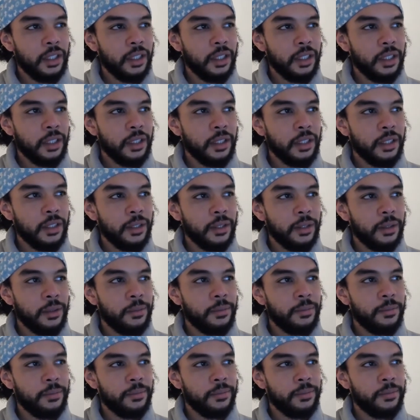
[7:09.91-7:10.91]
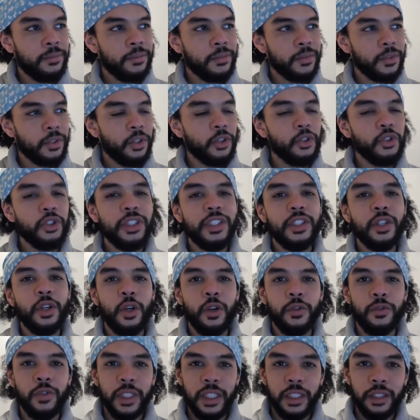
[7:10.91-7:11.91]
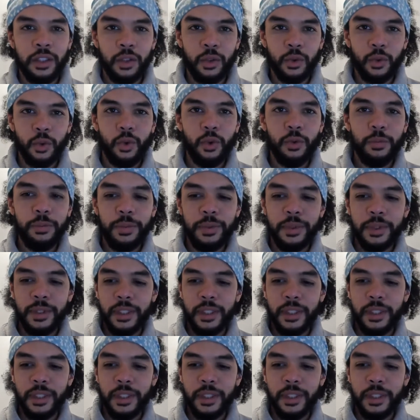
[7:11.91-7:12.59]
euh, quand je dis renvoyer dans le groupe,